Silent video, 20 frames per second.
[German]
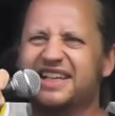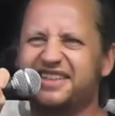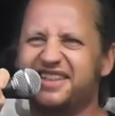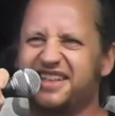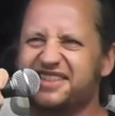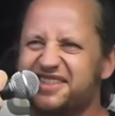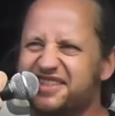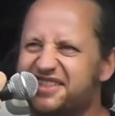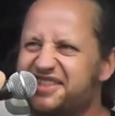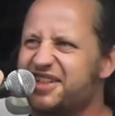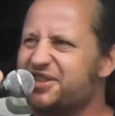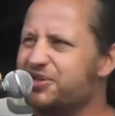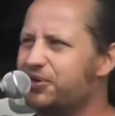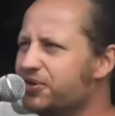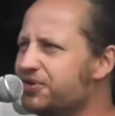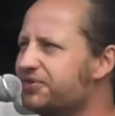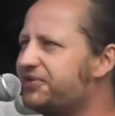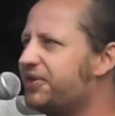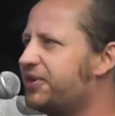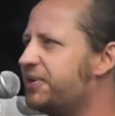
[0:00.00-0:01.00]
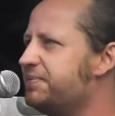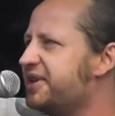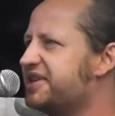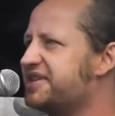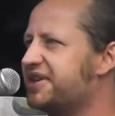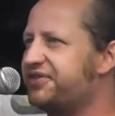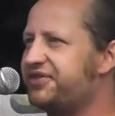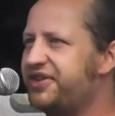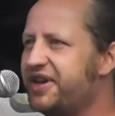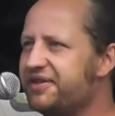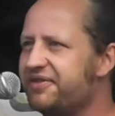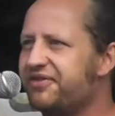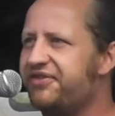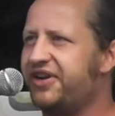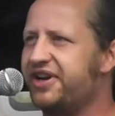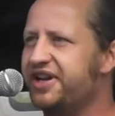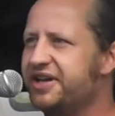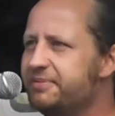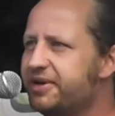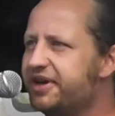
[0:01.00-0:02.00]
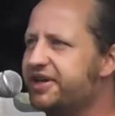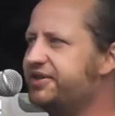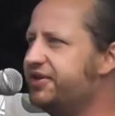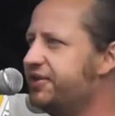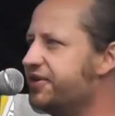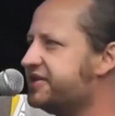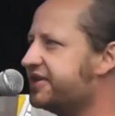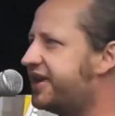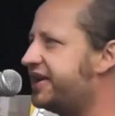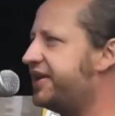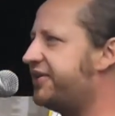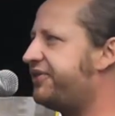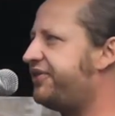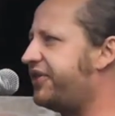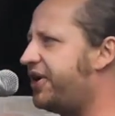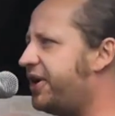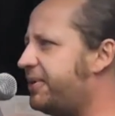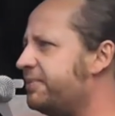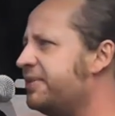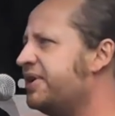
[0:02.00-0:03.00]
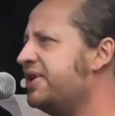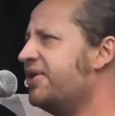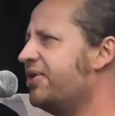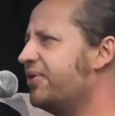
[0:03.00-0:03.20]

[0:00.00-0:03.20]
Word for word: Das ist der Grund, warum das auf jeden Fall immer in irgendeiner Form